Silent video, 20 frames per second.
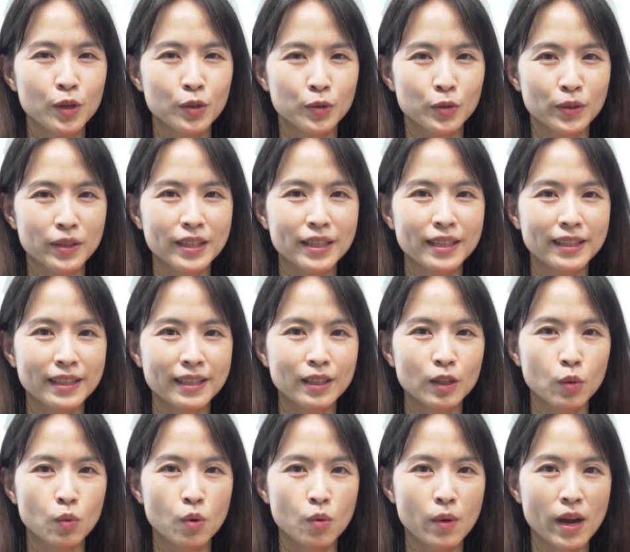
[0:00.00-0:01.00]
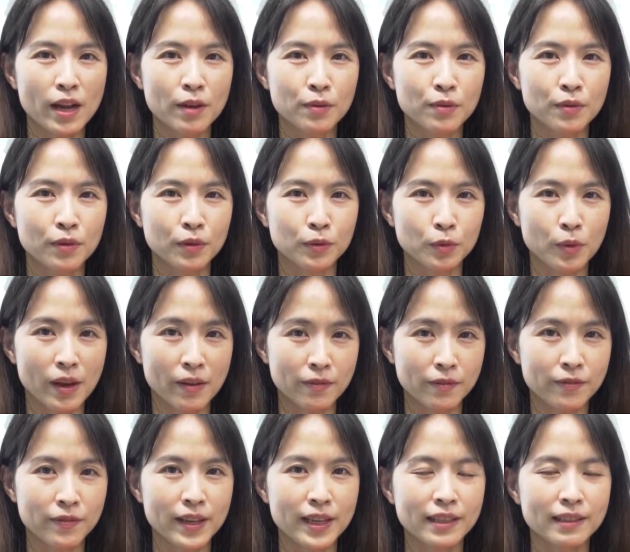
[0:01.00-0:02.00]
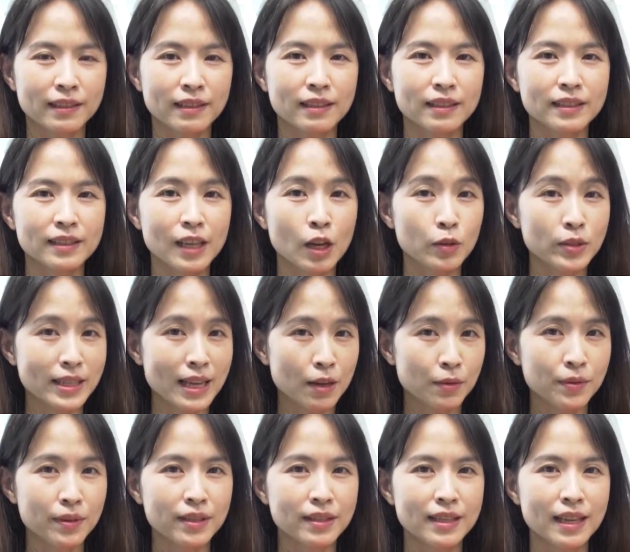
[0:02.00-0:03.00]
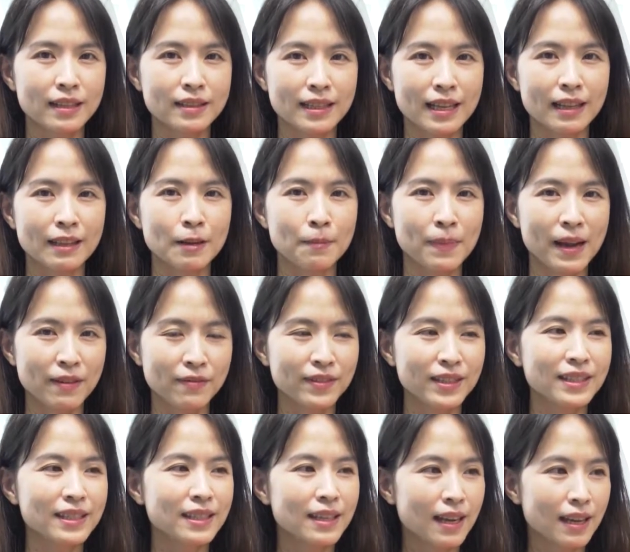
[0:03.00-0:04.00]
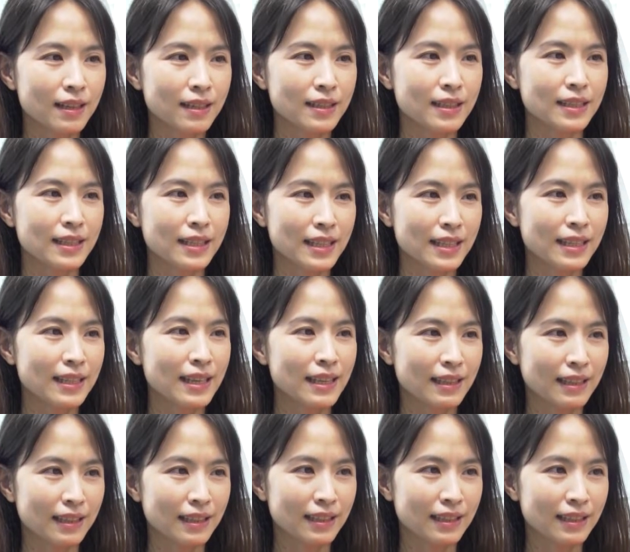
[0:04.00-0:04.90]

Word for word: 所以呢，国外旅游团费呢较上月上涨了百分之二十一点